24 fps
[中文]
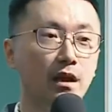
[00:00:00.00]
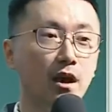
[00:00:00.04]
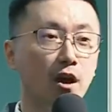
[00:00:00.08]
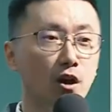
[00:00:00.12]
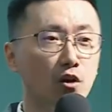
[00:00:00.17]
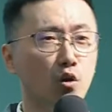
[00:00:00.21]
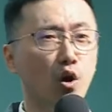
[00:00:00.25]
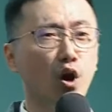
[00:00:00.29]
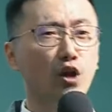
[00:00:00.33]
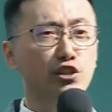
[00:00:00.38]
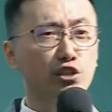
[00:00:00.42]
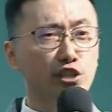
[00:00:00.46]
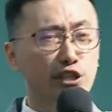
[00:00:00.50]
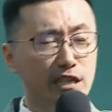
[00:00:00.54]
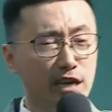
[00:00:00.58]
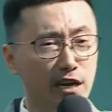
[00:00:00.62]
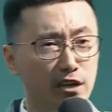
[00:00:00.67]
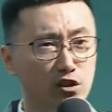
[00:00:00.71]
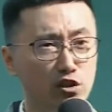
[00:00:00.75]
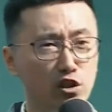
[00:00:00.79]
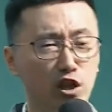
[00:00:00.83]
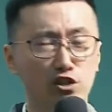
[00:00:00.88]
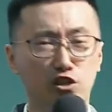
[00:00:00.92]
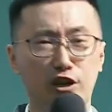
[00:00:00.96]
过去很
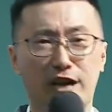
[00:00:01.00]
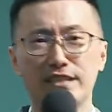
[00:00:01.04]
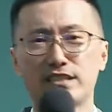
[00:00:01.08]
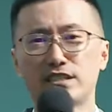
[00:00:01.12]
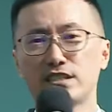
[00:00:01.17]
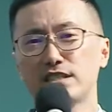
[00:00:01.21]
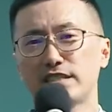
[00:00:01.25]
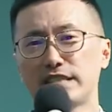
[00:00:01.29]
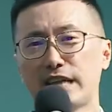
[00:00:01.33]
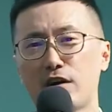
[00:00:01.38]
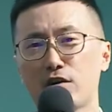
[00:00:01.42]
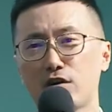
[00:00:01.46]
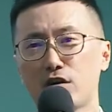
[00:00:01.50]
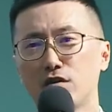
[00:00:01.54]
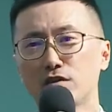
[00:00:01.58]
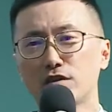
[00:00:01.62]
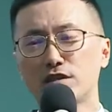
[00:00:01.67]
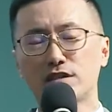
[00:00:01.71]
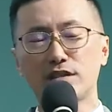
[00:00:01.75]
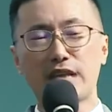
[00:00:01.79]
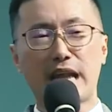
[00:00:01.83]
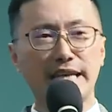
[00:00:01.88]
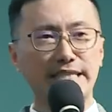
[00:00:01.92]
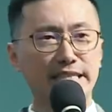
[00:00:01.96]
多传直销公
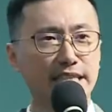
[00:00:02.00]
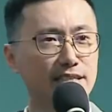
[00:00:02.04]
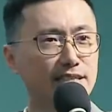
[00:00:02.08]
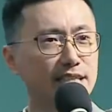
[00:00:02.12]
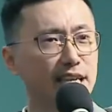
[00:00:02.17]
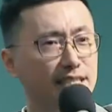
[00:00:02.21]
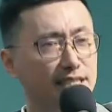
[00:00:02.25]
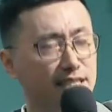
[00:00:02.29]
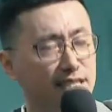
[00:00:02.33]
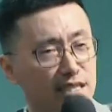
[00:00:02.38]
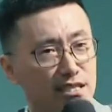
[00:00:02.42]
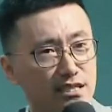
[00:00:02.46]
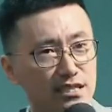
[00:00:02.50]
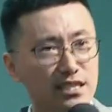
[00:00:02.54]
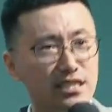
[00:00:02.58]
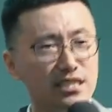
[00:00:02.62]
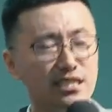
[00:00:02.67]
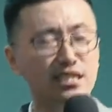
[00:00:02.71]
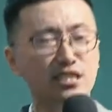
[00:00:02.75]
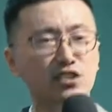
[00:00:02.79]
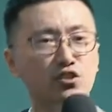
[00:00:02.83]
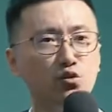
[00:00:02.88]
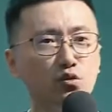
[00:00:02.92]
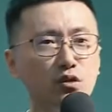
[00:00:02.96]
司来讲，在设计
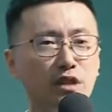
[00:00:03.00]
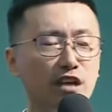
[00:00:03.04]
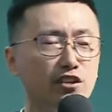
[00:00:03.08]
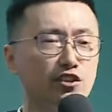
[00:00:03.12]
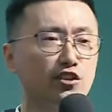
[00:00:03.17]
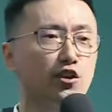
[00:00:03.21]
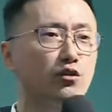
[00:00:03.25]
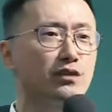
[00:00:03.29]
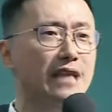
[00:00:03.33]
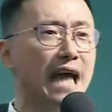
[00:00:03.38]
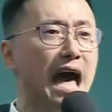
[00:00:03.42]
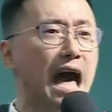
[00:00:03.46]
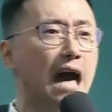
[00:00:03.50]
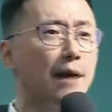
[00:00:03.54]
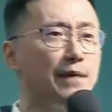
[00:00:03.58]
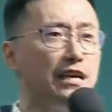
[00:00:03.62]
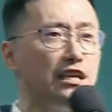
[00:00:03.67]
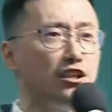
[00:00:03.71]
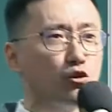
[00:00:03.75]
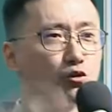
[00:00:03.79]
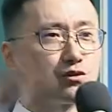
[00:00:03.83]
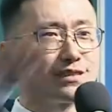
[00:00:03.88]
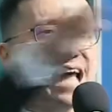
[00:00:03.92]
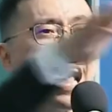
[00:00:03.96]
制度的时候，他们
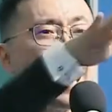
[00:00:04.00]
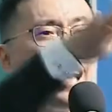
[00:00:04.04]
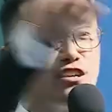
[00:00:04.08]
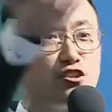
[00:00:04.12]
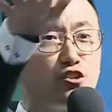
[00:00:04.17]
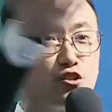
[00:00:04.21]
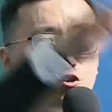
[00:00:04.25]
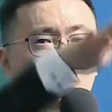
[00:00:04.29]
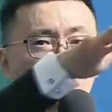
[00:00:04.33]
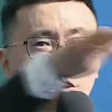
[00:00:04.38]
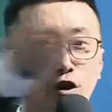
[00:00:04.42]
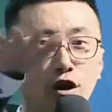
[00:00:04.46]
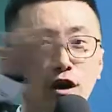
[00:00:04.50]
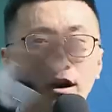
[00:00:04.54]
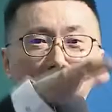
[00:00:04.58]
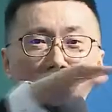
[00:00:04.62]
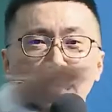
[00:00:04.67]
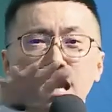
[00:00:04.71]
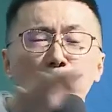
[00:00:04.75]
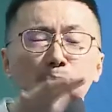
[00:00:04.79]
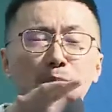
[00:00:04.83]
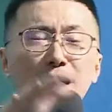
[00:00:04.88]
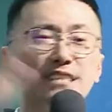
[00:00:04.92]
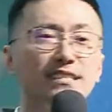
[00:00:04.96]
有代数。一
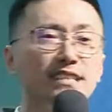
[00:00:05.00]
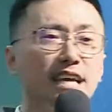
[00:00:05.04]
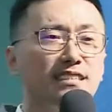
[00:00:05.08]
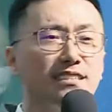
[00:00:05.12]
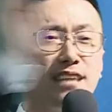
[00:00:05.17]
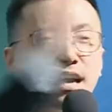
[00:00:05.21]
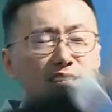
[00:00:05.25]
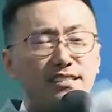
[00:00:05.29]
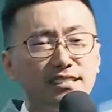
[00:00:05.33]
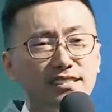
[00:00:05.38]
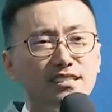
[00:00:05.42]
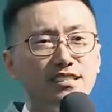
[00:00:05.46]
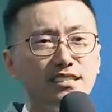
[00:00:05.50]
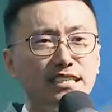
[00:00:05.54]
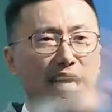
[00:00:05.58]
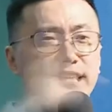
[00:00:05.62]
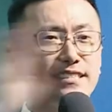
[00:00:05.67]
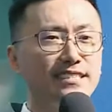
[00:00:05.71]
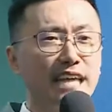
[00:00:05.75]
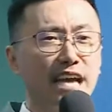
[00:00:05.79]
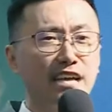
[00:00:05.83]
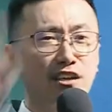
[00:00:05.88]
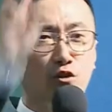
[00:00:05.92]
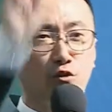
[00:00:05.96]
般在在市场
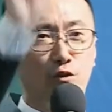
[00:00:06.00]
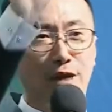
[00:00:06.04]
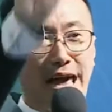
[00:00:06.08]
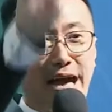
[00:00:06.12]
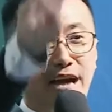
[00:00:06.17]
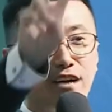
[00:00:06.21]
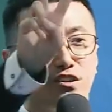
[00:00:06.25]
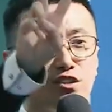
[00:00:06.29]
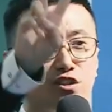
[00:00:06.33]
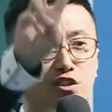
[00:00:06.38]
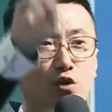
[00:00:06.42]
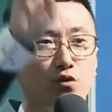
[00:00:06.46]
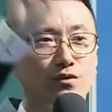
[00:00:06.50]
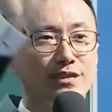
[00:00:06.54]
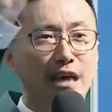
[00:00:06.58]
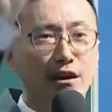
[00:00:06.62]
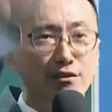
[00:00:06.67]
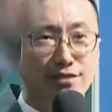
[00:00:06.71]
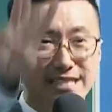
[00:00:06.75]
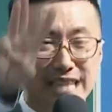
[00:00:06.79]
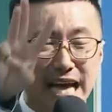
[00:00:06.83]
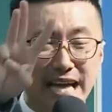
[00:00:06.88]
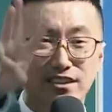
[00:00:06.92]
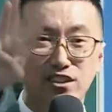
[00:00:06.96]
上有两种到
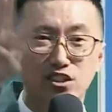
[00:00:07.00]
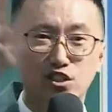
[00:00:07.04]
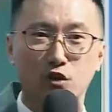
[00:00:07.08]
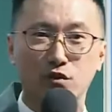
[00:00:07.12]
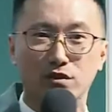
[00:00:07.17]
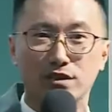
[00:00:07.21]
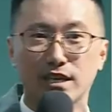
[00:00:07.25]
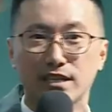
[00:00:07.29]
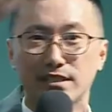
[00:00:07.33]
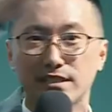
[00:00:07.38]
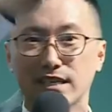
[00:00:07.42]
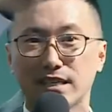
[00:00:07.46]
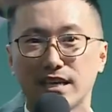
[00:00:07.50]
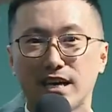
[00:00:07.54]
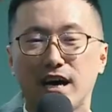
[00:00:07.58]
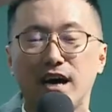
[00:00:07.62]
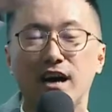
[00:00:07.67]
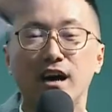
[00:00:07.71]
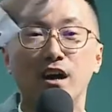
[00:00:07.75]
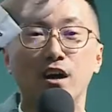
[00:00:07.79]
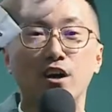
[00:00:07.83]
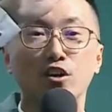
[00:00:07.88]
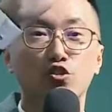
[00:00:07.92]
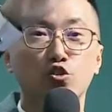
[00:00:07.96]
三种的这个
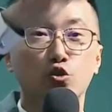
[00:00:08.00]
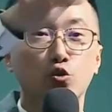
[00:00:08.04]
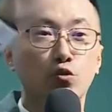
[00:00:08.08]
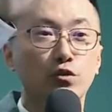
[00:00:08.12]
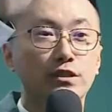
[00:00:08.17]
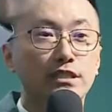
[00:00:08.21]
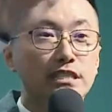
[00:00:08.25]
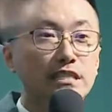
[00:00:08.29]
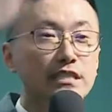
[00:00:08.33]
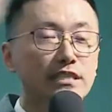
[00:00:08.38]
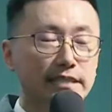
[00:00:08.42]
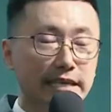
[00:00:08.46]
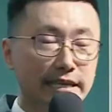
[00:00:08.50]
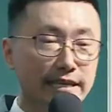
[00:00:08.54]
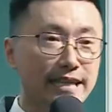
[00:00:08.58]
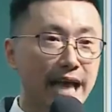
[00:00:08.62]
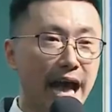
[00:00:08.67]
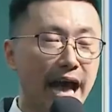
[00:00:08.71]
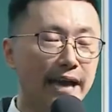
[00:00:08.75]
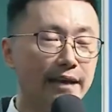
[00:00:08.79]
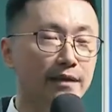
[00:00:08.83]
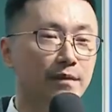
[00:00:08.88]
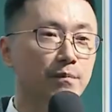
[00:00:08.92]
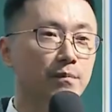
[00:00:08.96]
组织形
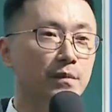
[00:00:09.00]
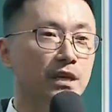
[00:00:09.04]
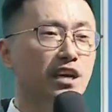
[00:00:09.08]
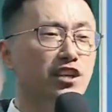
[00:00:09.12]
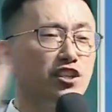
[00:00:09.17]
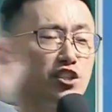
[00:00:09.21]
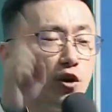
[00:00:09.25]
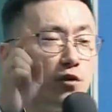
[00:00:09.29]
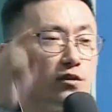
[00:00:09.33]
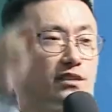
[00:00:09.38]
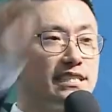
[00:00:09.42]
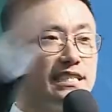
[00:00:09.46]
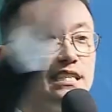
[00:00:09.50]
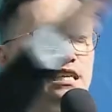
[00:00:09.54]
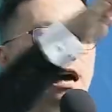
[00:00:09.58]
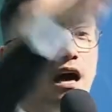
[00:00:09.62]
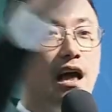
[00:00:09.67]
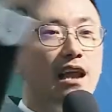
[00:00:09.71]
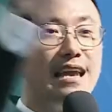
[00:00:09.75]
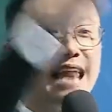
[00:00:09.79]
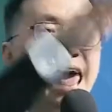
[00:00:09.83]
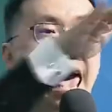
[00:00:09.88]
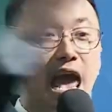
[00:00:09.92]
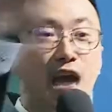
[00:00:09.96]
态，一种是
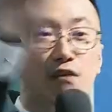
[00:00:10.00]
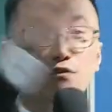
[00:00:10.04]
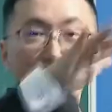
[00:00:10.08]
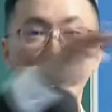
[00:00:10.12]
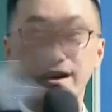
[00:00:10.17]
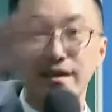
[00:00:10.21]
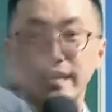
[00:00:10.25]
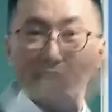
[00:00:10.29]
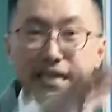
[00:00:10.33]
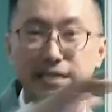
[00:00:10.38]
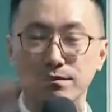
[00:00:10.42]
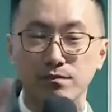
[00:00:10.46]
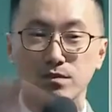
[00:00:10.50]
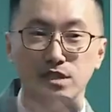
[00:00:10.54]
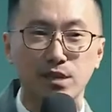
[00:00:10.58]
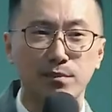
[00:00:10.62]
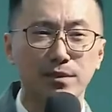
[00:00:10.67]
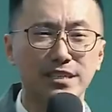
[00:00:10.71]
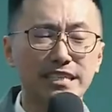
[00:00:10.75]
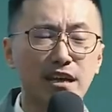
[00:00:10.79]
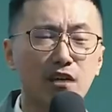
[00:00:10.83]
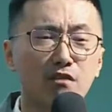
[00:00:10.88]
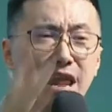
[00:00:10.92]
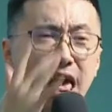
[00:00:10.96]
leveling。什么
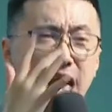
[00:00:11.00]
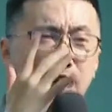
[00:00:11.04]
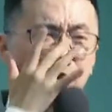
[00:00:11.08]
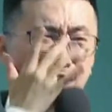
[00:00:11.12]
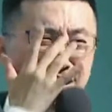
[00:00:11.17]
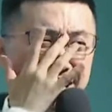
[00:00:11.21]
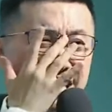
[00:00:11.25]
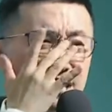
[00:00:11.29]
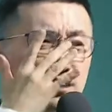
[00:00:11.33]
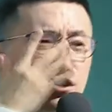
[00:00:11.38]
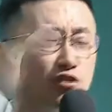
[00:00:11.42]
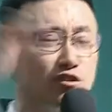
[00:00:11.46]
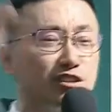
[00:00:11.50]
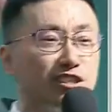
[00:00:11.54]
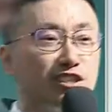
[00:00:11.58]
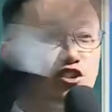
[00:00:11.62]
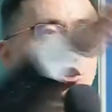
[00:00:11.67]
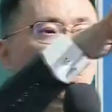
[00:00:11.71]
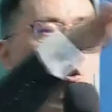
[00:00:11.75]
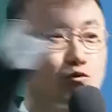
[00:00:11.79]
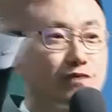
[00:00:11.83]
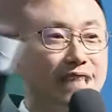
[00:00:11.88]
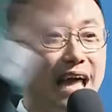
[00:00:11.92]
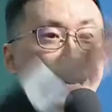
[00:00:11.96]
叫 leveling？ 就是
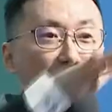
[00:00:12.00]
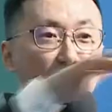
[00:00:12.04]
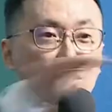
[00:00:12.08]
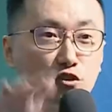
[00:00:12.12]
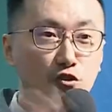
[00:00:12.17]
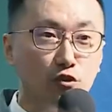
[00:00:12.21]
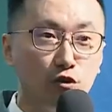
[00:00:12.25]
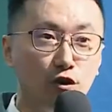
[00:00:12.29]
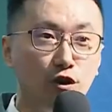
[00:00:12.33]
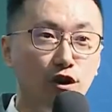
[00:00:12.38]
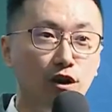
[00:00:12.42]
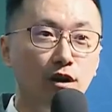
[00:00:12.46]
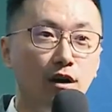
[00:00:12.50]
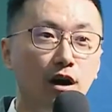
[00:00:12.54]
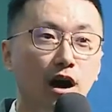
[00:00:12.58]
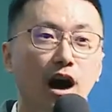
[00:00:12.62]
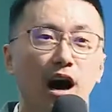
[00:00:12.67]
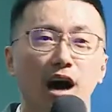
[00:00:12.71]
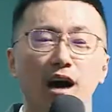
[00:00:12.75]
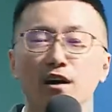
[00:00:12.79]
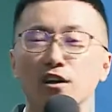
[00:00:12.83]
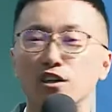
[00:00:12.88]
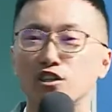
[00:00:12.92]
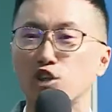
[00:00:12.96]
走代数。
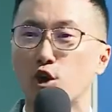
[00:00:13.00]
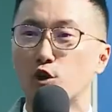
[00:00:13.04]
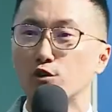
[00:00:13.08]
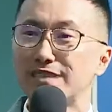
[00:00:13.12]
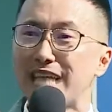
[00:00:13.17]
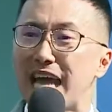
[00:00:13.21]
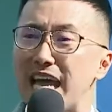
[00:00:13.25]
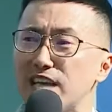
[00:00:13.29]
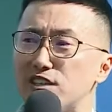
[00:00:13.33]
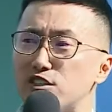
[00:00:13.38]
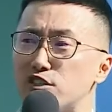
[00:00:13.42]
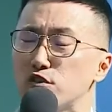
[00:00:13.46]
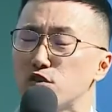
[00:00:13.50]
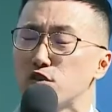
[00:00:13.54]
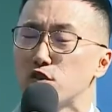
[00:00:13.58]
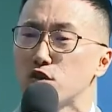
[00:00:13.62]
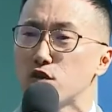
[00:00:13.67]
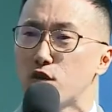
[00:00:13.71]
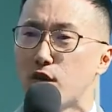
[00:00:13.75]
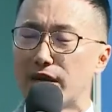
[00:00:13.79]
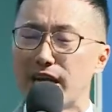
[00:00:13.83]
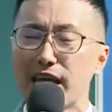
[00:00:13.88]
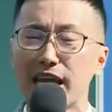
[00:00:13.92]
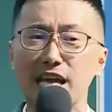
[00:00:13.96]
哈，走代数。如
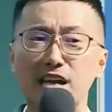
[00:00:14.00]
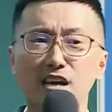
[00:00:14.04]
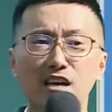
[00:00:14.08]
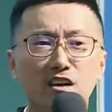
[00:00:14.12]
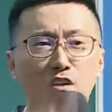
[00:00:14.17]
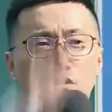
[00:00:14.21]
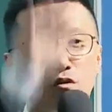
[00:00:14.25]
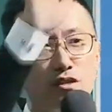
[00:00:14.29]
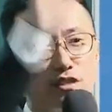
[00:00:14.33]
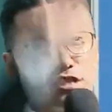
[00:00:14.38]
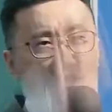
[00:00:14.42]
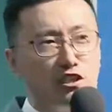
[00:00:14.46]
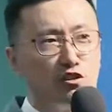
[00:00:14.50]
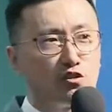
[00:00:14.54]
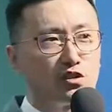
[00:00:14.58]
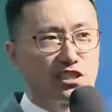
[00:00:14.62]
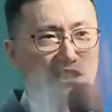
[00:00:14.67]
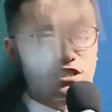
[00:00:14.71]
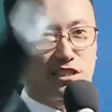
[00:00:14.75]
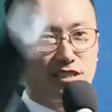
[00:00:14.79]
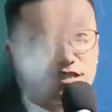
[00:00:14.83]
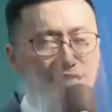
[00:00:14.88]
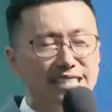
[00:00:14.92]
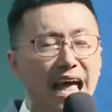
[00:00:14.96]
果那一个公司有
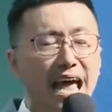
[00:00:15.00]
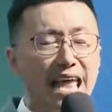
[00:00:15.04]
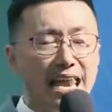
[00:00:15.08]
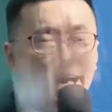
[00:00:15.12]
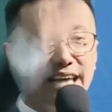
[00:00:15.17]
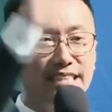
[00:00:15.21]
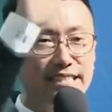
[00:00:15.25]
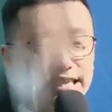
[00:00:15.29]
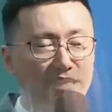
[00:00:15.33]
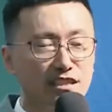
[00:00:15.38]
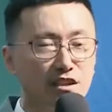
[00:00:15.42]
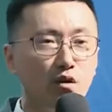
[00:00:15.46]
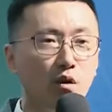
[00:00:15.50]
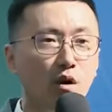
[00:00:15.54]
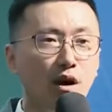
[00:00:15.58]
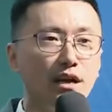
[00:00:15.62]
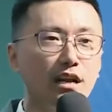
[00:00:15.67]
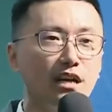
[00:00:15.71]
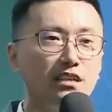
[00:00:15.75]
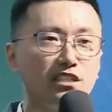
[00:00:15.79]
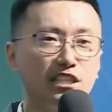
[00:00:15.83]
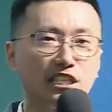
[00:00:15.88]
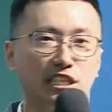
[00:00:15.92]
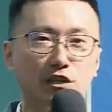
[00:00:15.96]
十代来讲的话
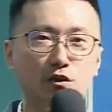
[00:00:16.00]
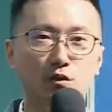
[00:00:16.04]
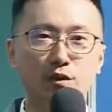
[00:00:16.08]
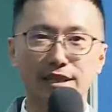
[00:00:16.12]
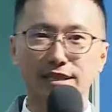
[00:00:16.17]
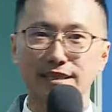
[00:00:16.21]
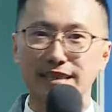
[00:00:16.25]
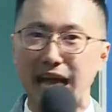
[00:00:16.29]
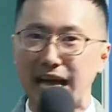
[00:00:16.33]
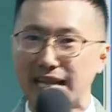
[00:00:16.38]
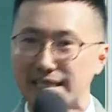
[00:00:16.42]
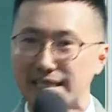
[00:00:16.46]
呢，请问大